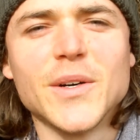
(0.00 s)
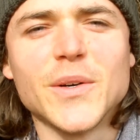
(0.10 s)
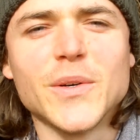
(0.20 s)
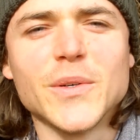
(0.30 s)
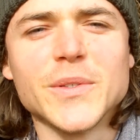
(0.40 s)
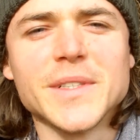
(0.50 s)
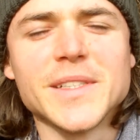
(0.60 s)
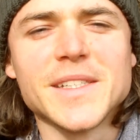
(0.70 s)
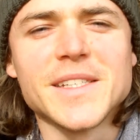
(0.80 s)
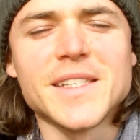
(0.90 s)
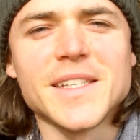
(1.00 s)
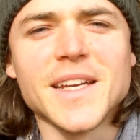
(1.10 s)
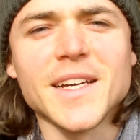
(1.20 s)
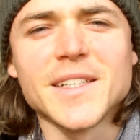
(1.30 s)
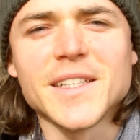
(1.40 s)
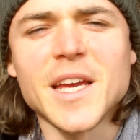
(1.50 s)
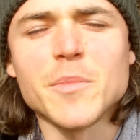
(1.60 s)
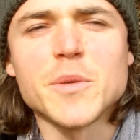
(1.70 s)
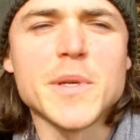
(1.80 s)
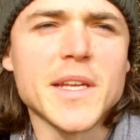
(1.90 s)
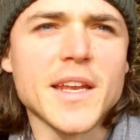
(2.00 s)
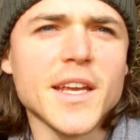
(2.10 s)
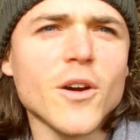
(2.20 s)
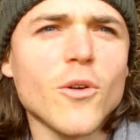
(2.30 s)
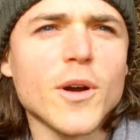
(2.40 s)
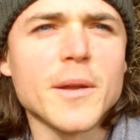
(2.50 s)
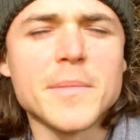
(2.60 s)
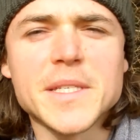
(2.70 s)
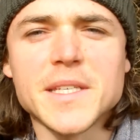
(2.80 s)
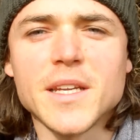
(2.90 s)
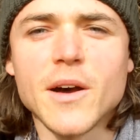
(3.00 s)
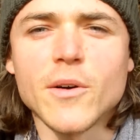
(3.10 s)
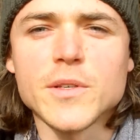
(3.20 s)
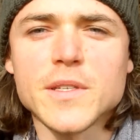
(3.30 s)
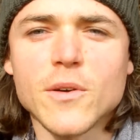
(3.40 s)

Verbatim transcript: Und ja, ich kenne mich mit Ernährung ein bisschen aus.